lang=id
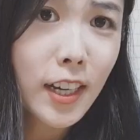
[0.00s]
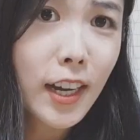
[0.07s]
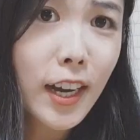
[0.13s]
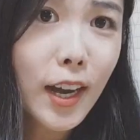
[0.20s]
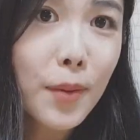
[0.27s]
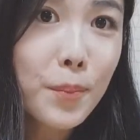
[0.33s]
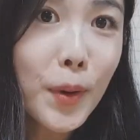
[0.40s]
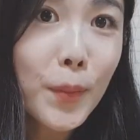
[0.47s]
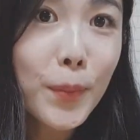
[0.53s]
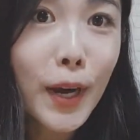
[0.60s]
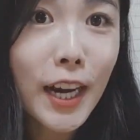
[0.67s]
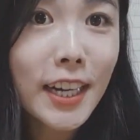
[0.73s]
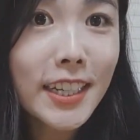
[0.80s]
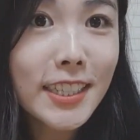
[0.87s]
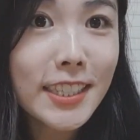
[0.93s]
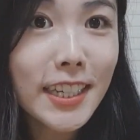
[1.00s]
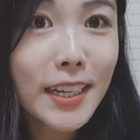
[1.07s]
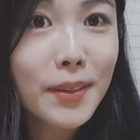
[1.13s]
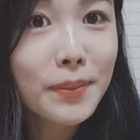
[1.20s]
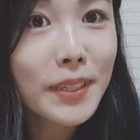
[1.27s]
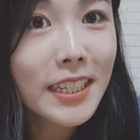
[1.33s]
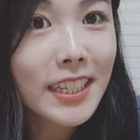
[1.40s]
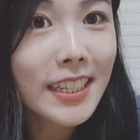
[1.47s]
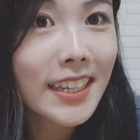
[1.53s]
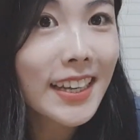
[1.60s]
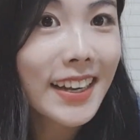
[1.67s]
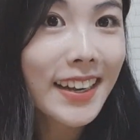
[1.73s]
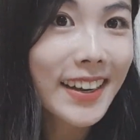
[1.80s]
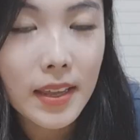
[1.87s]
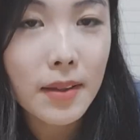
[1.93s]
Gampang banget cara
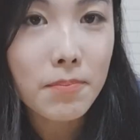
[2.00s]
bikinnya.